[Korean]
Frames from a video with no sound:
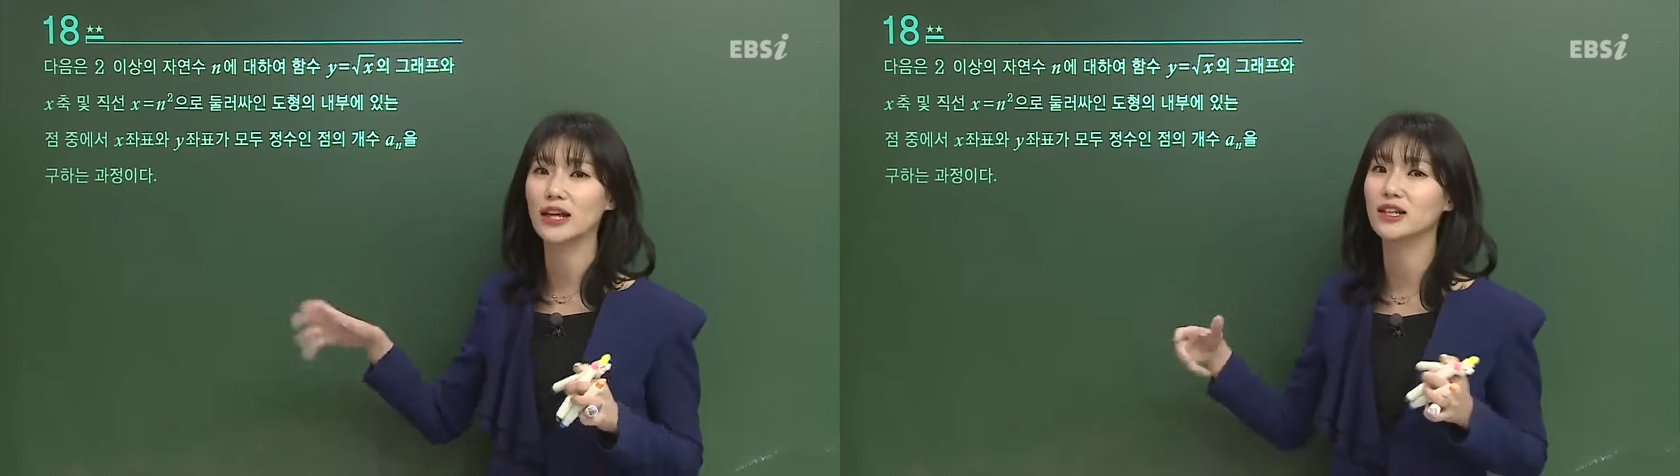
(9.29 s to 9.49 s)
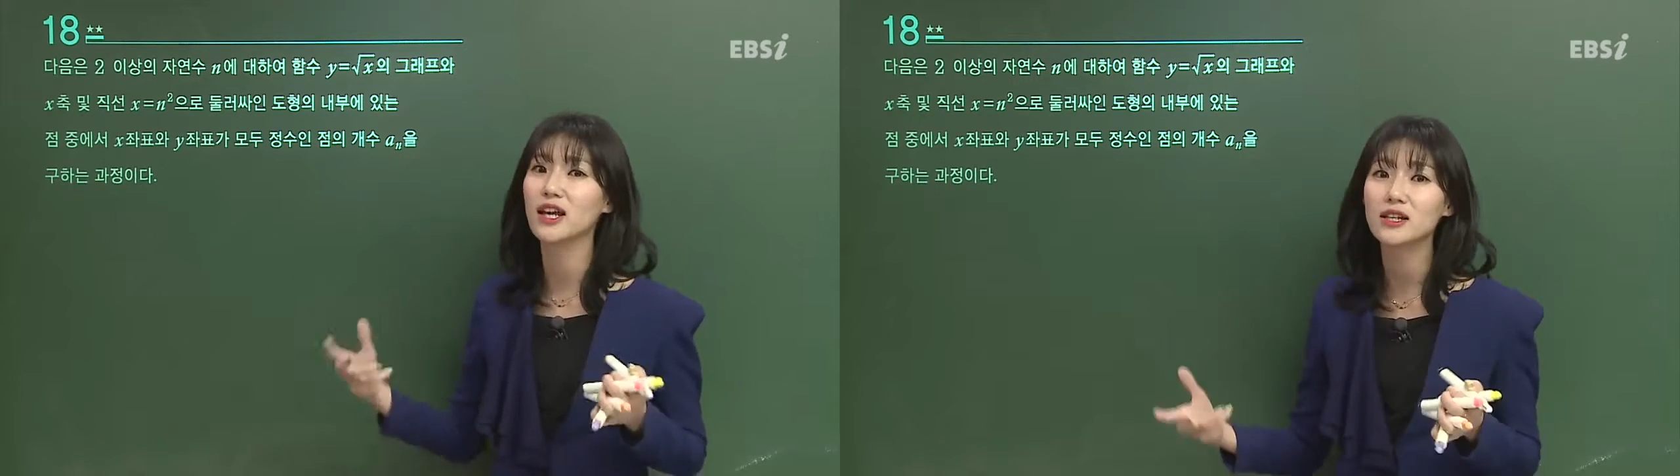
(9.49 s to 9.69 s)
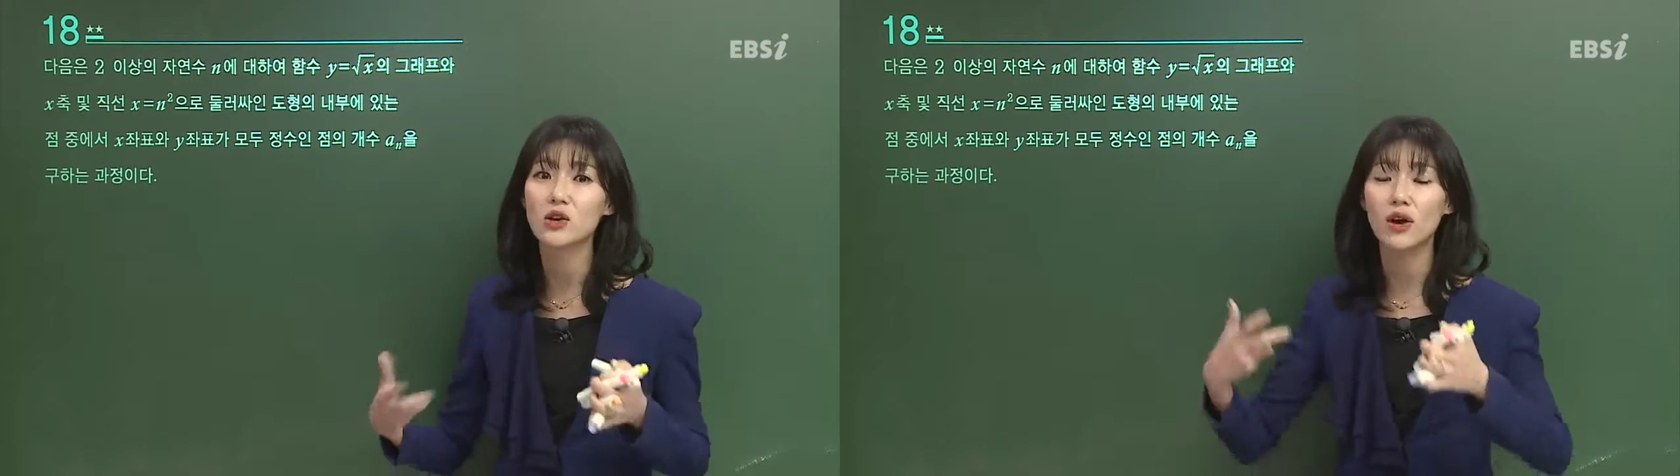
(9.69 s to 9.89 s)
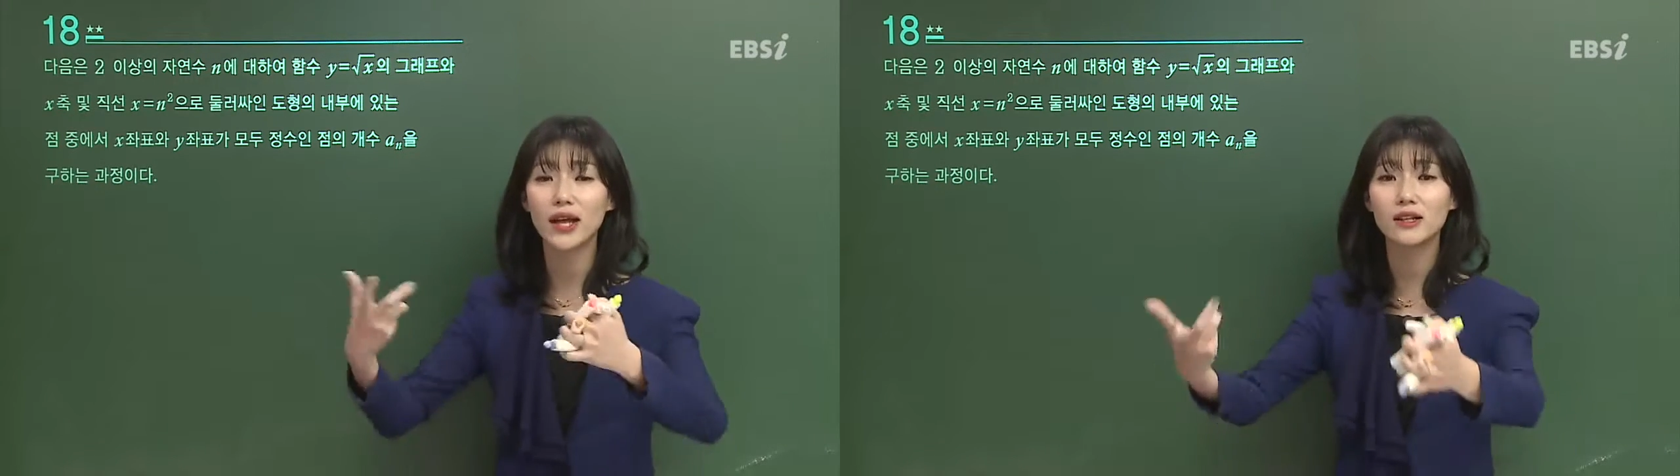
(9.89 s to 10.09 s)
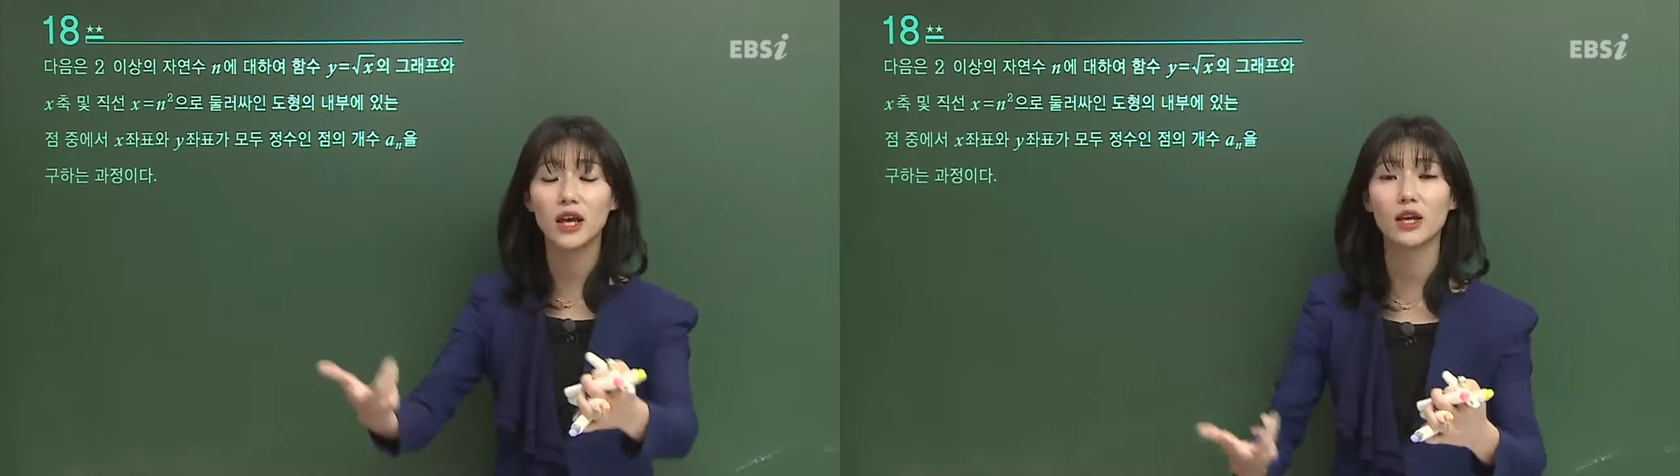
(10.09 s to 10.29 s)
이해해서
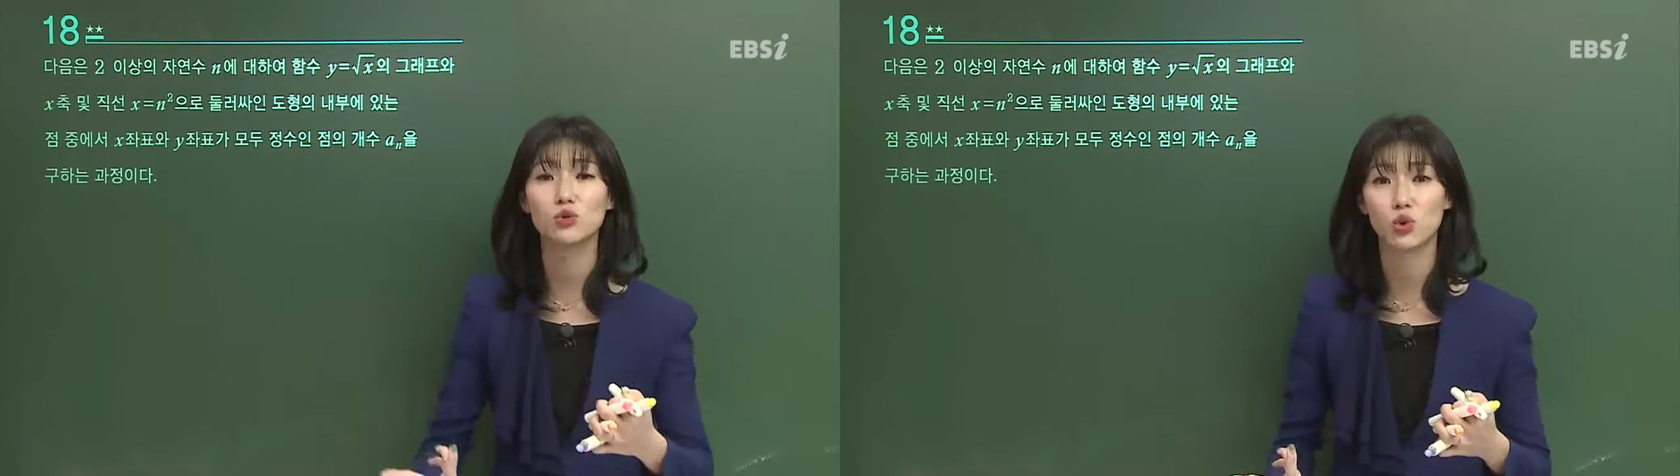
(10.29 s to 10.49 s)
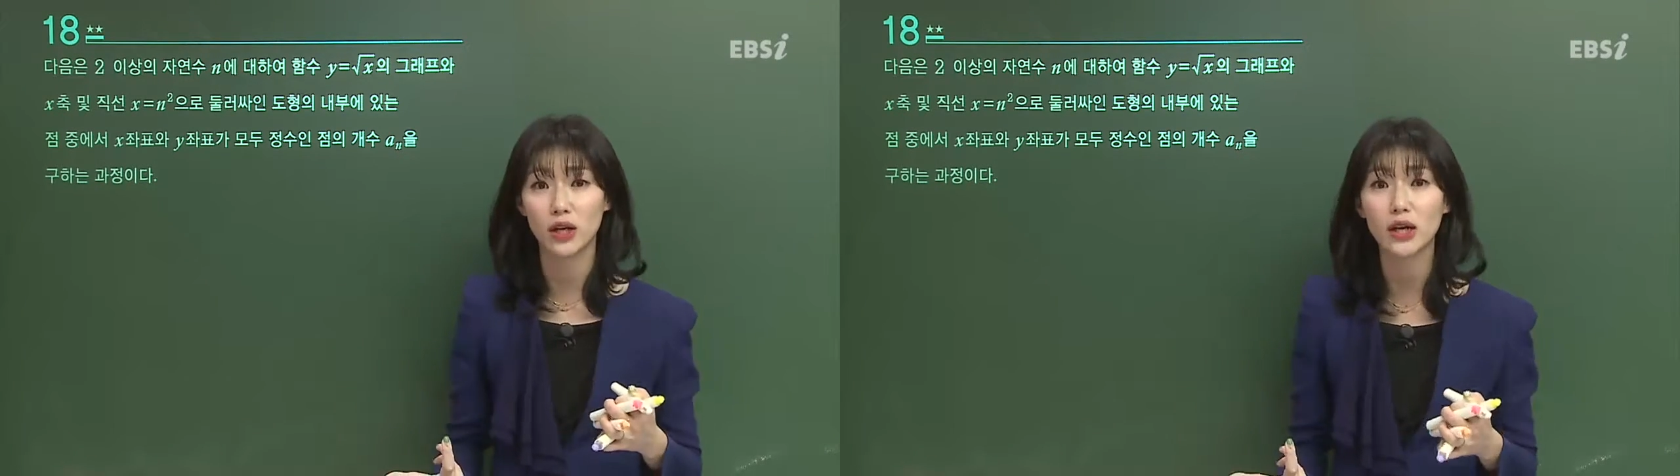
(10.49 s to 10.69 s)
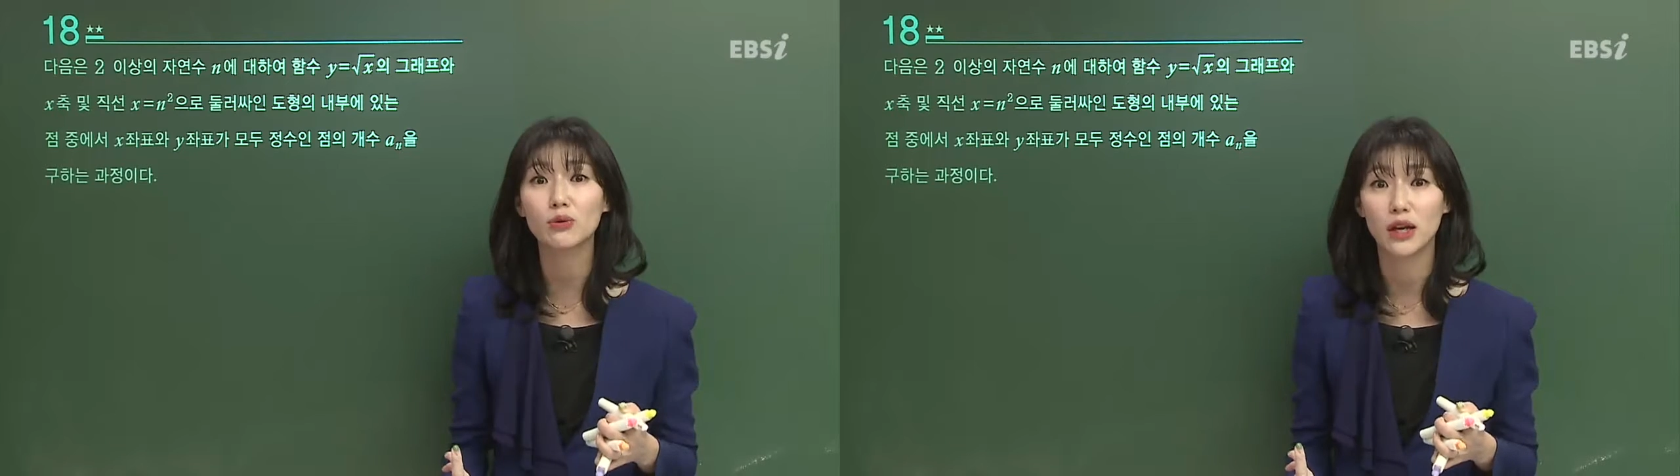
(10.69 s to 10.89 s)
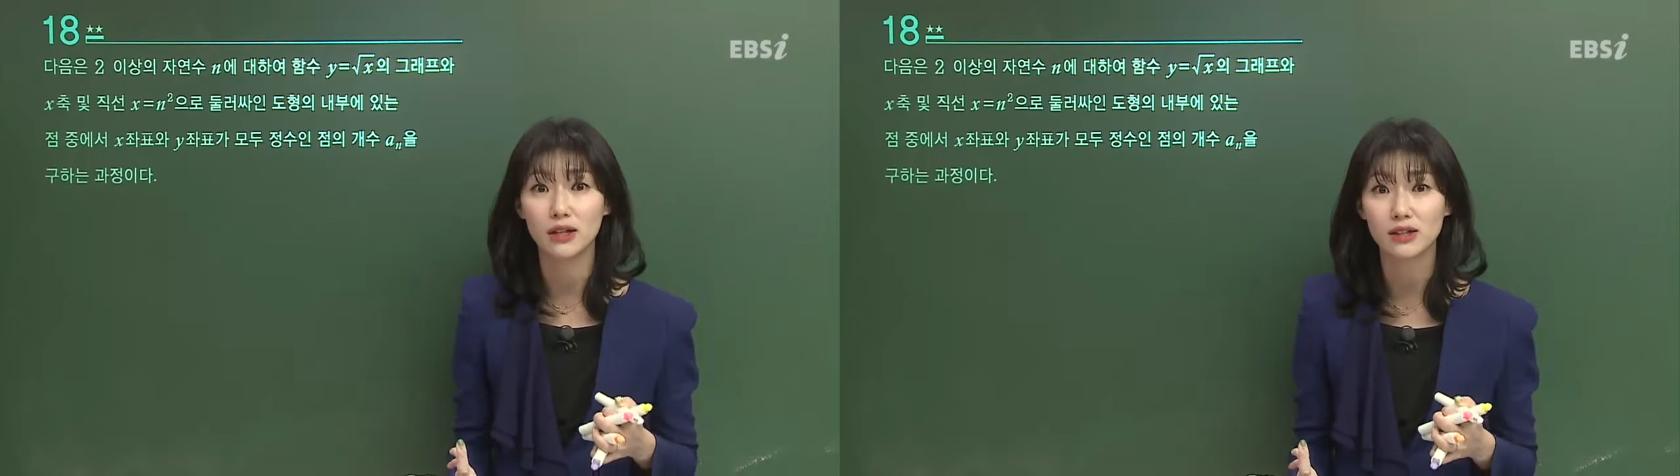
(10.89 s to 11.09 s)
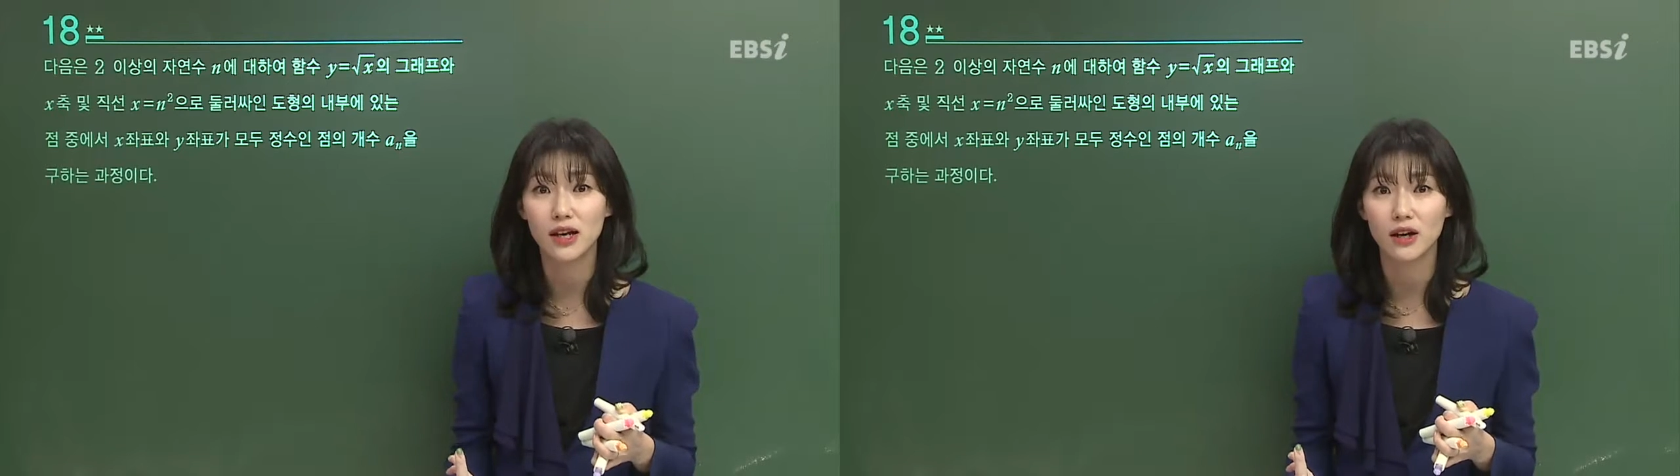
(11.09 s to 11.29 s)
하는 게 좋다라고
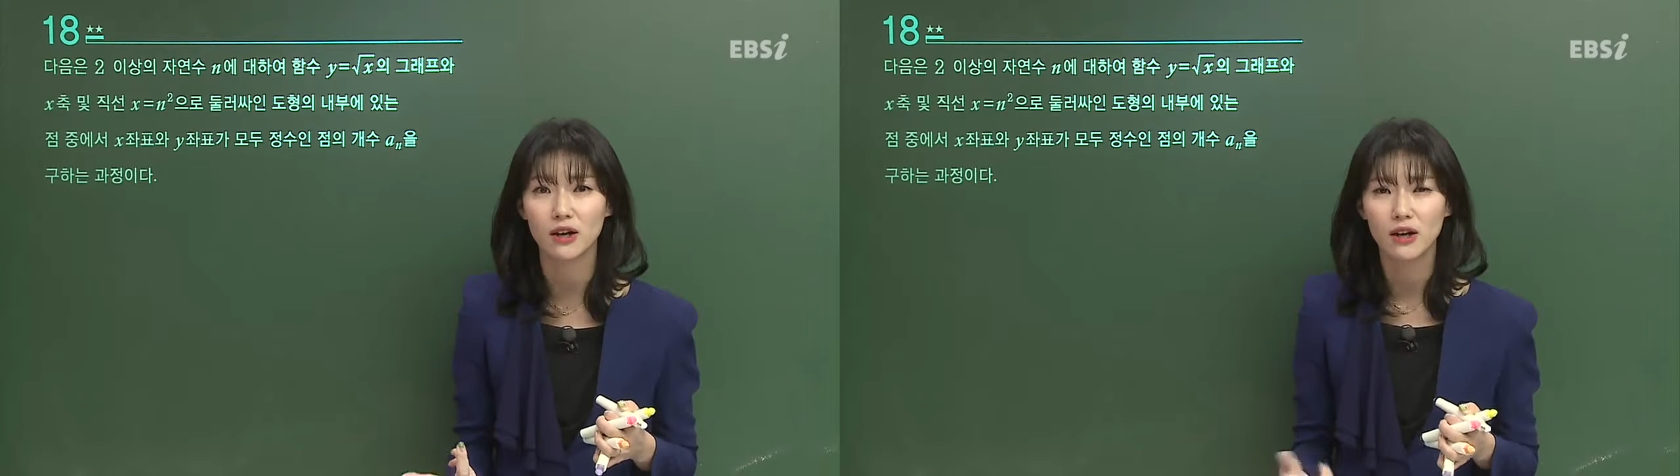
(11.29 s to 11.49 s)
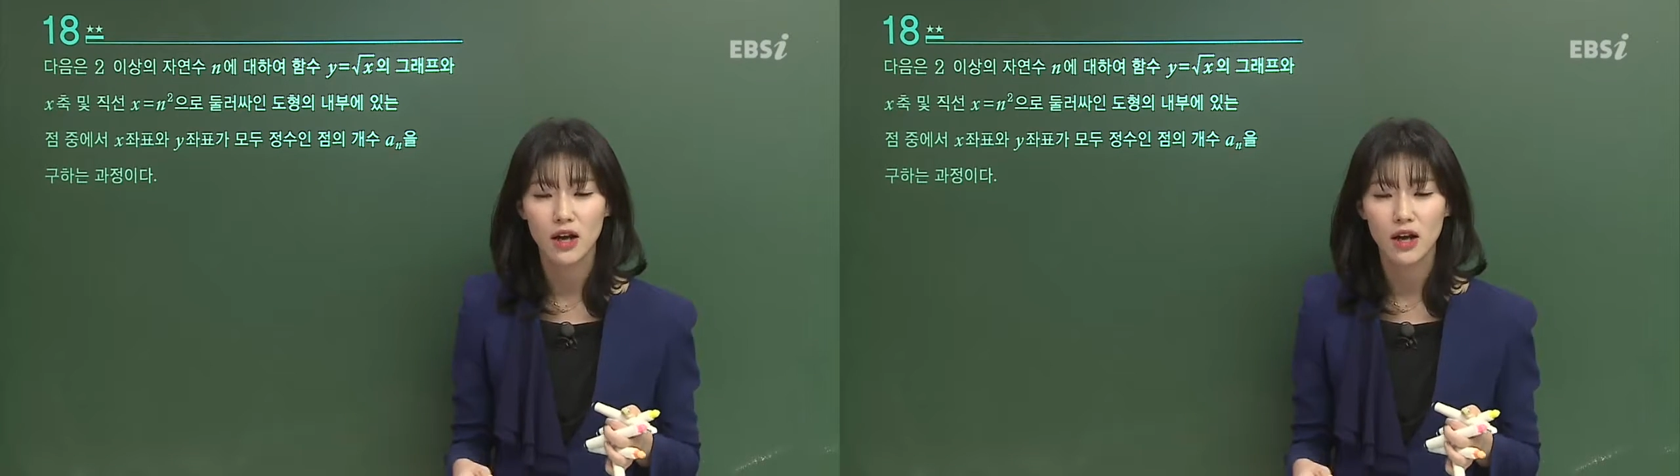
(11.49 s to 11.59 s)
얘기를 해요.